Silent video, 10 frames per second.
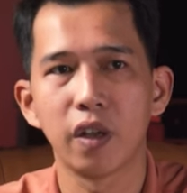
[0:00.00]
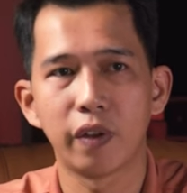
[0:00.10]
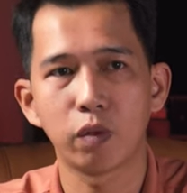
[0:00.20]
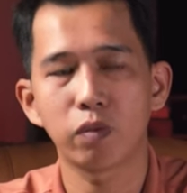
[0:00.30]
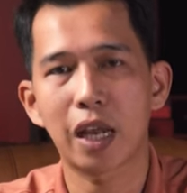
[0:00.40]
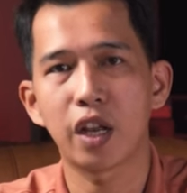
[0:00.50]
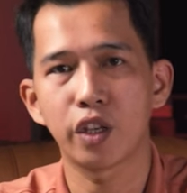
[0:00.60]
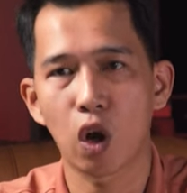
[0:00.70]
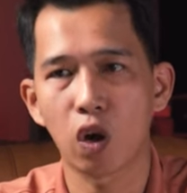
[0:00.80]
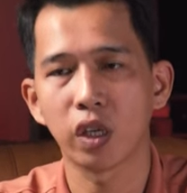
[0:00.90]
và chúng ta nên
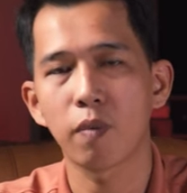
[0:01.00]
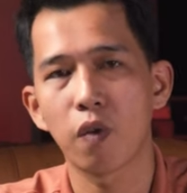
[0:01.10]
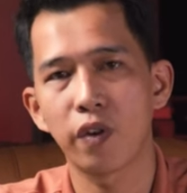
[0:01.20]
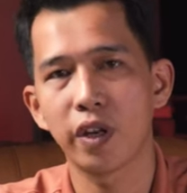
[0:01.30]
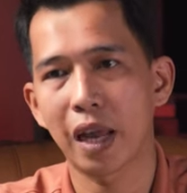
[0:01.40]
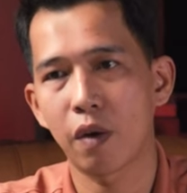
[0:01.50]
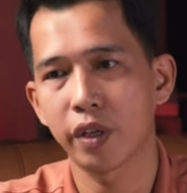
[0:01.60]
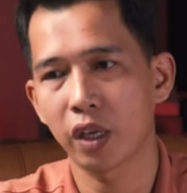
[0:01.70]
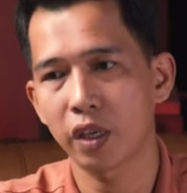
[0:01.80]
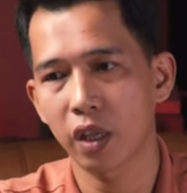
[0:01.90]
chọn những bộ phim nào
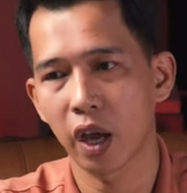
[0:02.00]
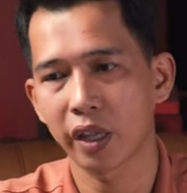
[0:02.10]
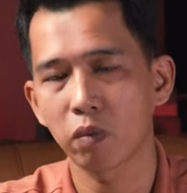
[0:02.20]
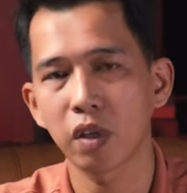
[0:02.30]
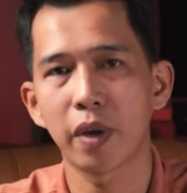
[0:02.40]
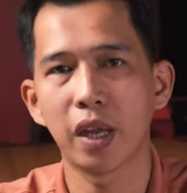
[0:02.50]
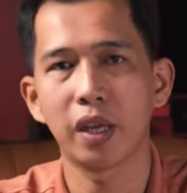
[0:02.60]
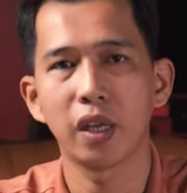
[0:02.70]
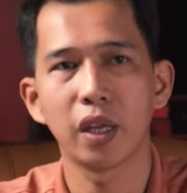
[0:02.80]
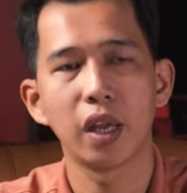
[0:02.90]
những cái hệ thống thiết bị